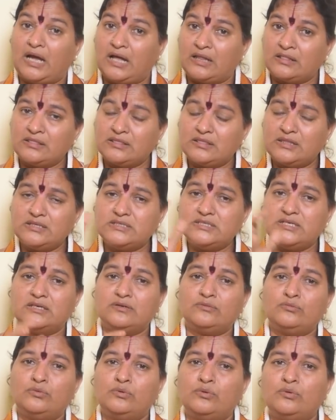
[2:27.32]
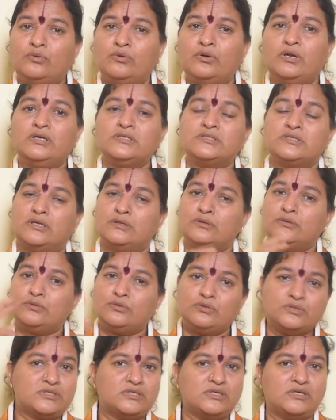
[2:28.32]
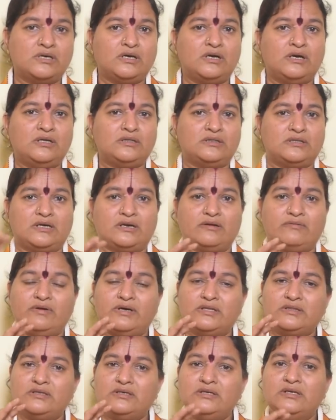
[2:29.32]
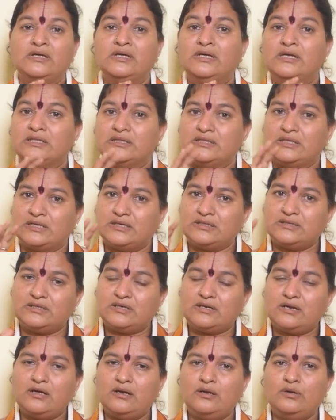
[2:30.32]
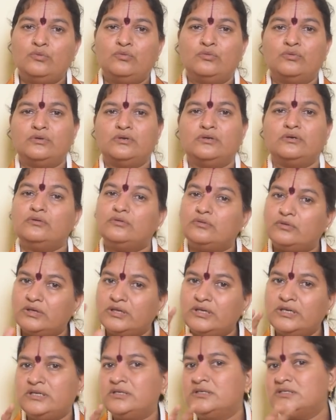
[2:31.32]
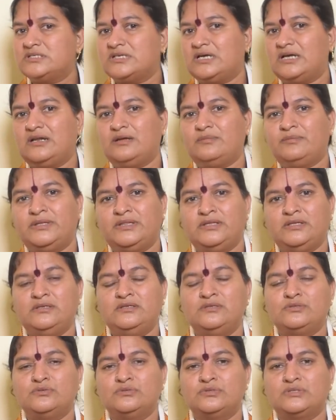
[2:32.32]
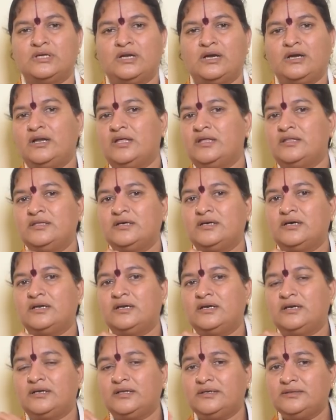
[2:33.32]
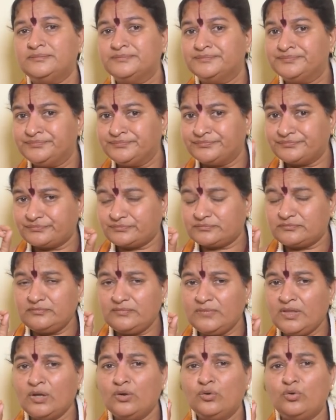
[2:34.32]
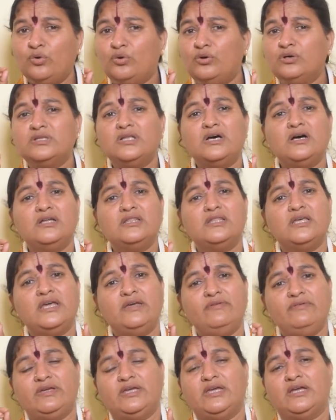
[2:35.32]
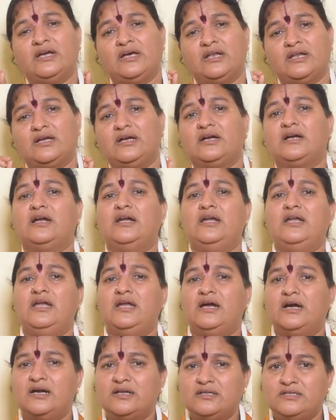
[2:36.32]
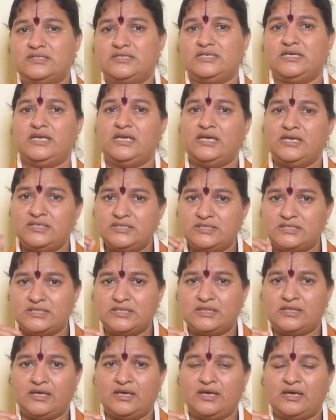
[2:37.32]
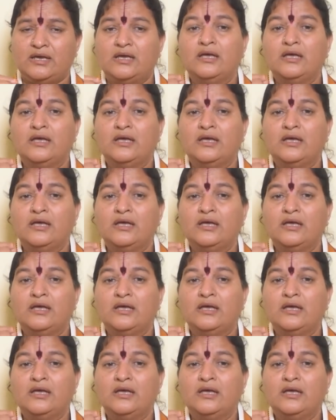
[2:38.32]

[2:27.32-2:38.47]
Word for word: అంత జనము కూడా సంతోషంగా తర్వాత తరతరాలు ఉండటం కూడా నేను చాలామందిని చూశానండి ఎందుకనంటే గోదాదేవికి గనక కళ్యాణం చేయించితే